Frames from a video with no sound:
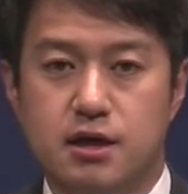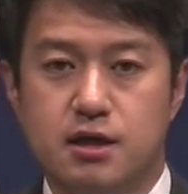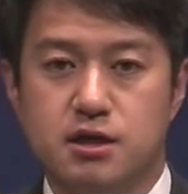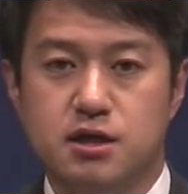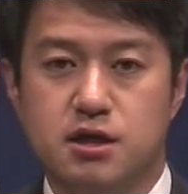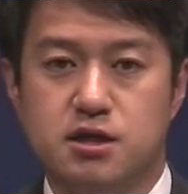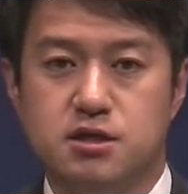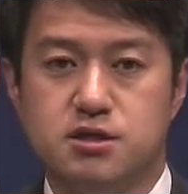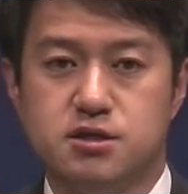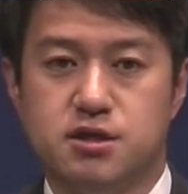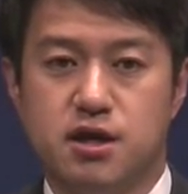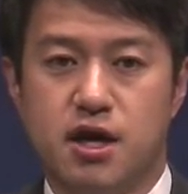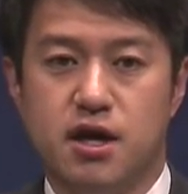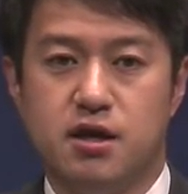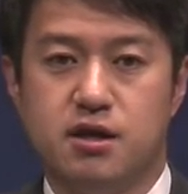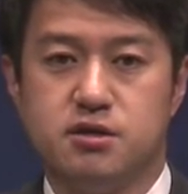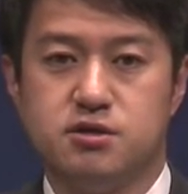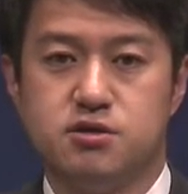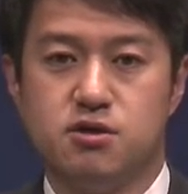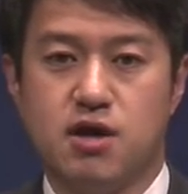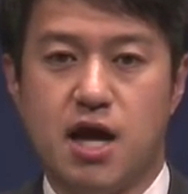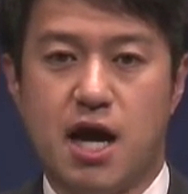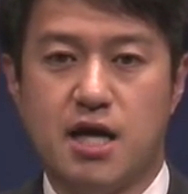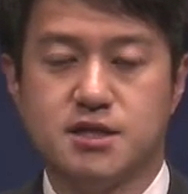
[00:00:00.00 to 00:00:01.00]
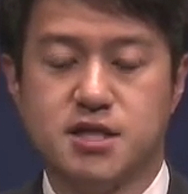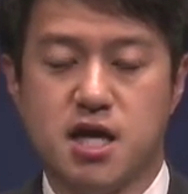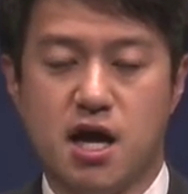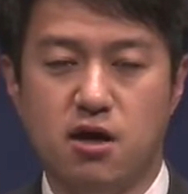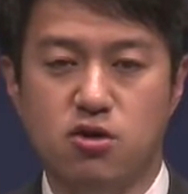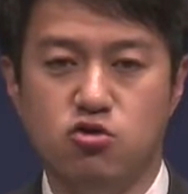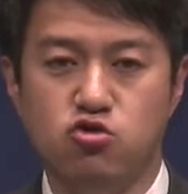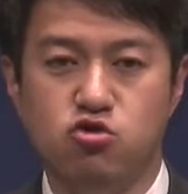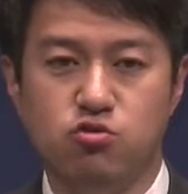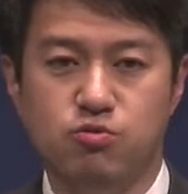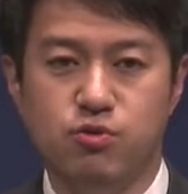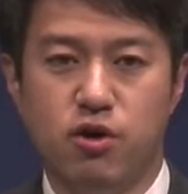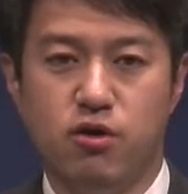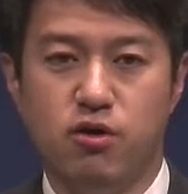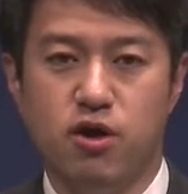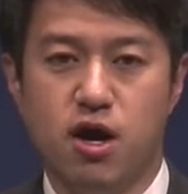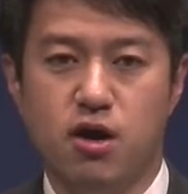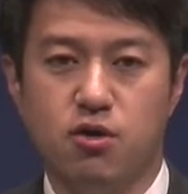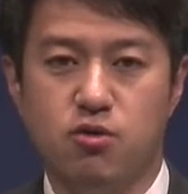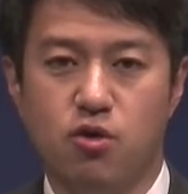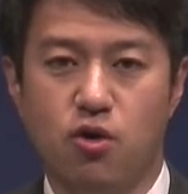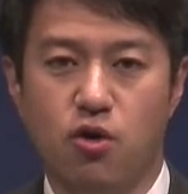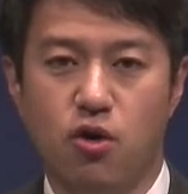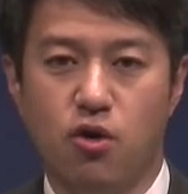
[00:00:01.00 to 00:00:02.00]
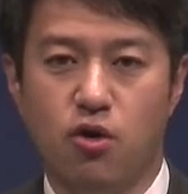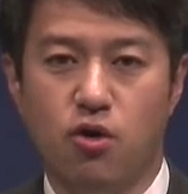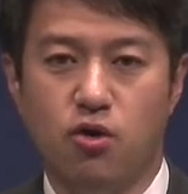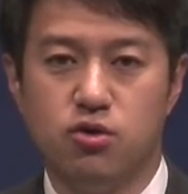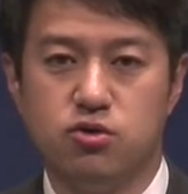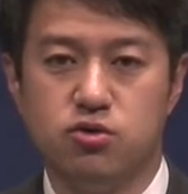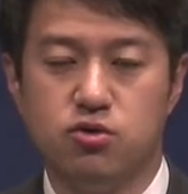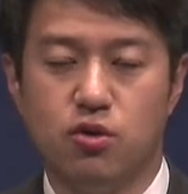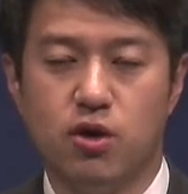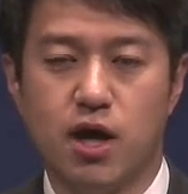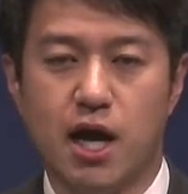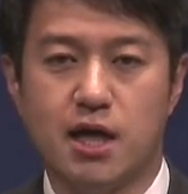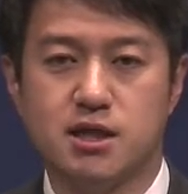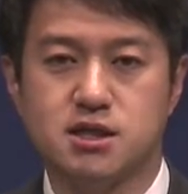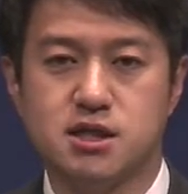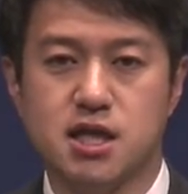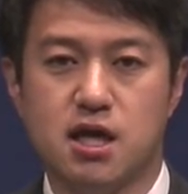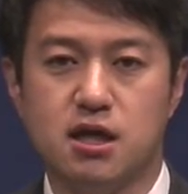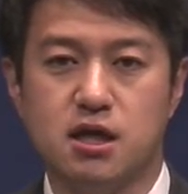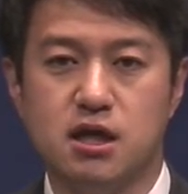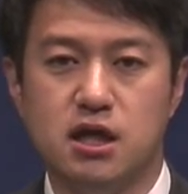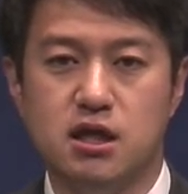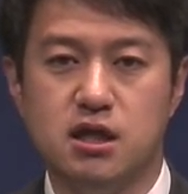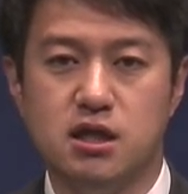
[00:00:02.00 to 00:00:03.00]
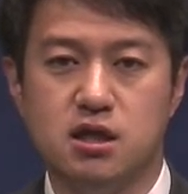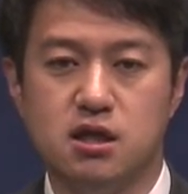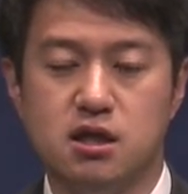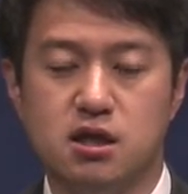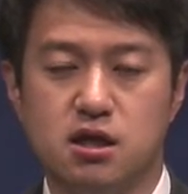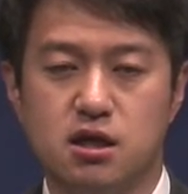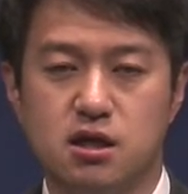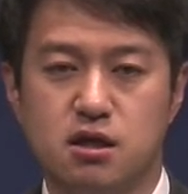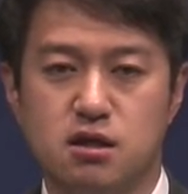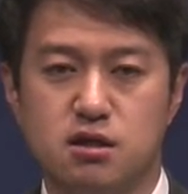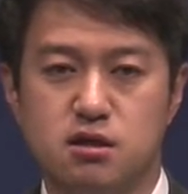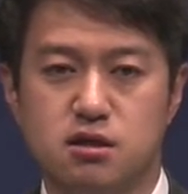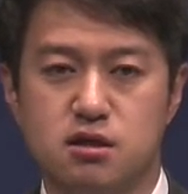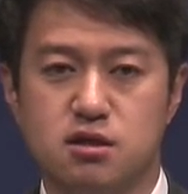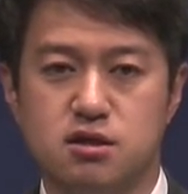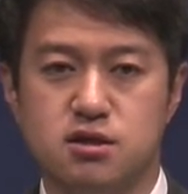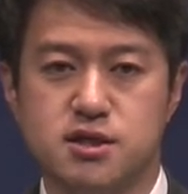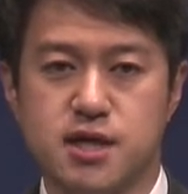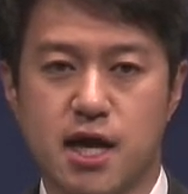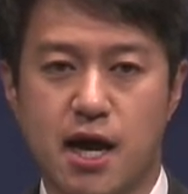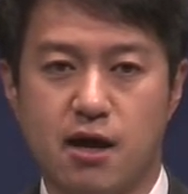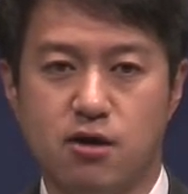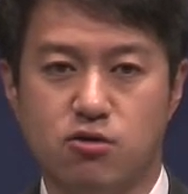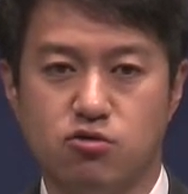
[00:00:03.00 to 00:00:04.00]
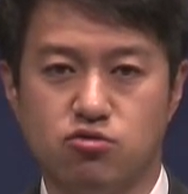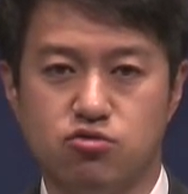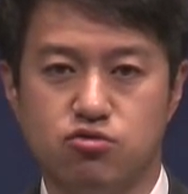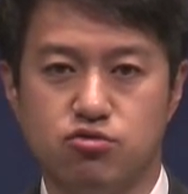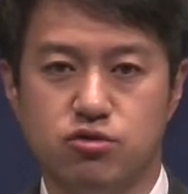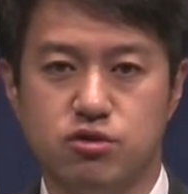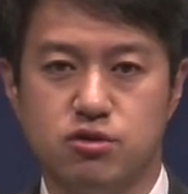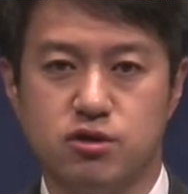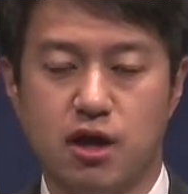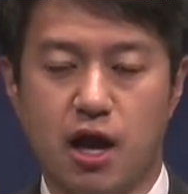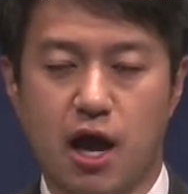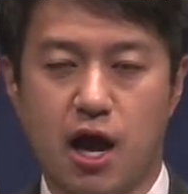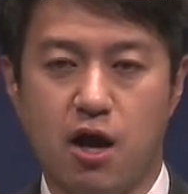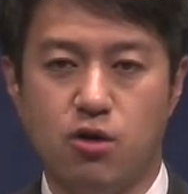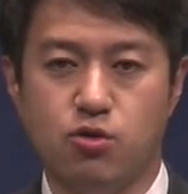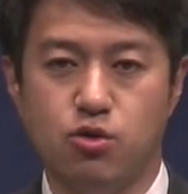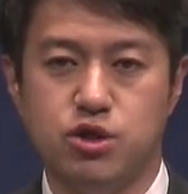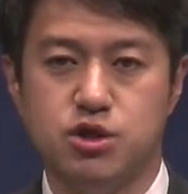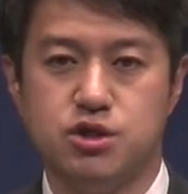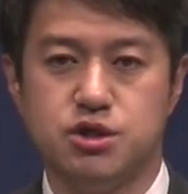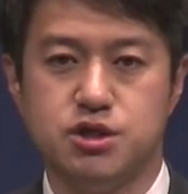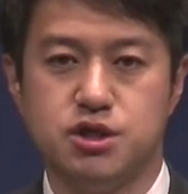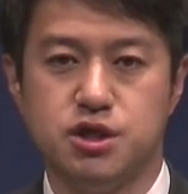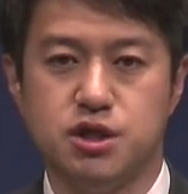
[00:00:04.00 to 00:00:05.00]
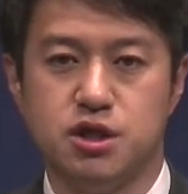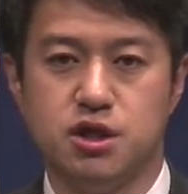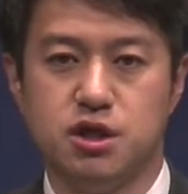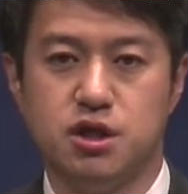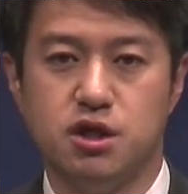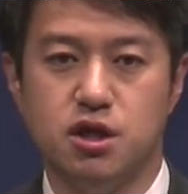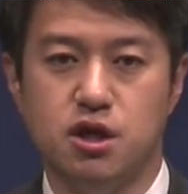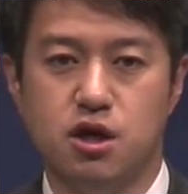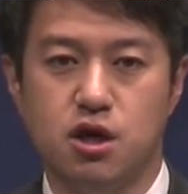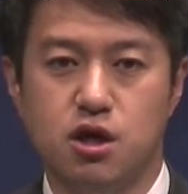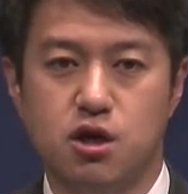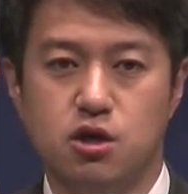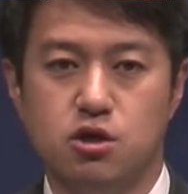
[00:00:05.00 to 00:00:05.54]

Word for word: 이스라엘에서 가장 유명하고 또 가장 인기 있는 장군 다윗이